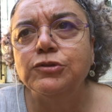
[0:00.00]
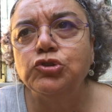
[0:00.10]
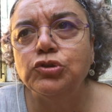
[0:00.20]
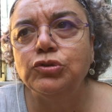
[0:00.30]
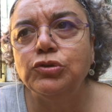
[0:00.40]

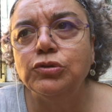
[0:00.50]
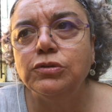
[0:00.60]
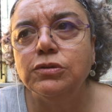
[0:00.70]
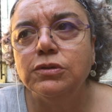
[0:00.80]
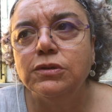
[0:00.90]

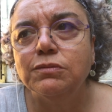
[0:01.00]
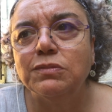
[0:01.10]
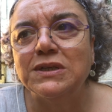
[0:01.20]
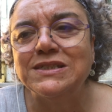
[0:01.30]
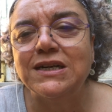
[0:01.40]
Çünkü
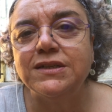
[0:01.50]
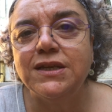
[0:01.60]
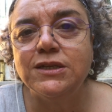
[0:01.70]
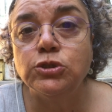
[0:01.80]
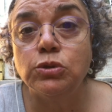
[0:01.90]

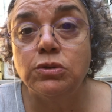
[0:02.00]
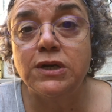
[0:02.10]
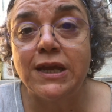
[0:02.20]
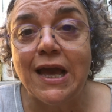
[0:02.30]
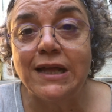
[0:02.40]
Pazardan
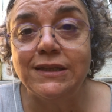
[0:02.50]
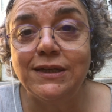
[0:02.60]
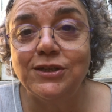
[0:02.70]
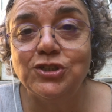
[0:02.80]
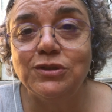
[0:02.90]
sonra
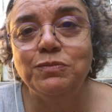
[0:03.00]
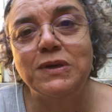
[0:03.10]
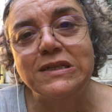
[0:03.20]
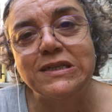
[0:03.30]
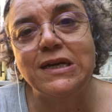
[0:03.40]
geldiği için
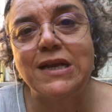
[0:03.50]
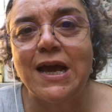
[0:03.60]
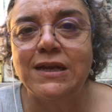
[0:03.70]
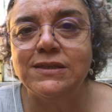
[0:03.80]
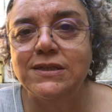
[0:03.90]
pazar
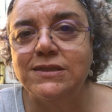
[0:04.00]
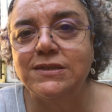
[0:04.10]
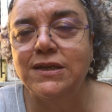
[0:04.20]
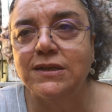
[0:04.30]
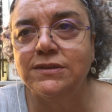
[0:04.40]

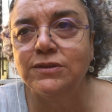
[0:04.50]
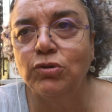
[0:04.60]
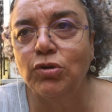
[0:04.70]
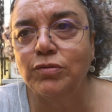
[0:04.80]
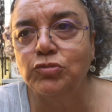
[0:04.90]
ertesi diye adını
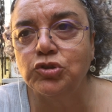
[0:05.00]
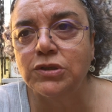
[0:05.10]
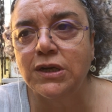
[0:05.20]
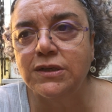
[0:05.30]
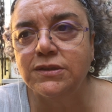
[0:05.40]

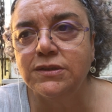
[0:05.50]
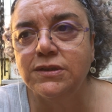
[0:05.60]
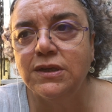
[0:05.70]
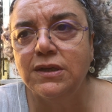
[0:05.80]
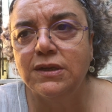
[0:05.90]
koymuşlardı.
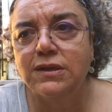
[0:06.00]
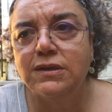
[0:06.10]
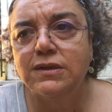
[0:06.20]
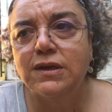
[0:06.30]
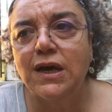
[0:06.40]

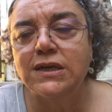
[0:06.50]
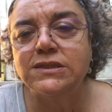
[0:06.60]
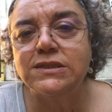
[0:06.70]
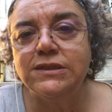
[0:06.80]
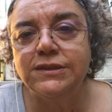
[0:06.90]

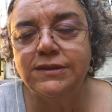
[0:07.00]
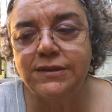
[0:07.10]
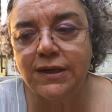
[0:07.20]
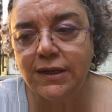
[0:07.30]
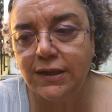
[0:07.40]

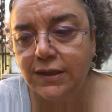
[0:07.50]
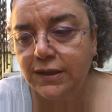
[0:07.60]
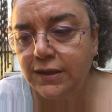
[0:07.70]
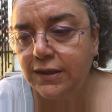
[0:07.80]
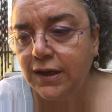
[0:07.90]
Aslında
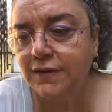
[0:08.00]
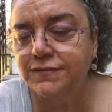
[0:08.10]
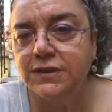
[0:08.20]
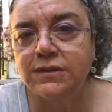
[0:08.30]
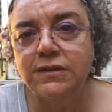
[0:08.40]
e,
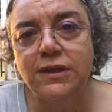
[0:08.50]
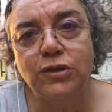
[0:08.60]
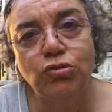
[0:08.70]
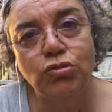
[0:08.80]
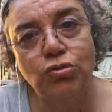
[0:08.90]
haftanın
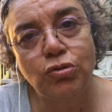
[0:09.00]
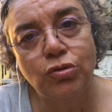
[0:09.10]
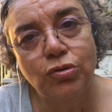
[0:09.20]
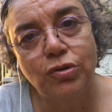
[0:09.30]
ilk günü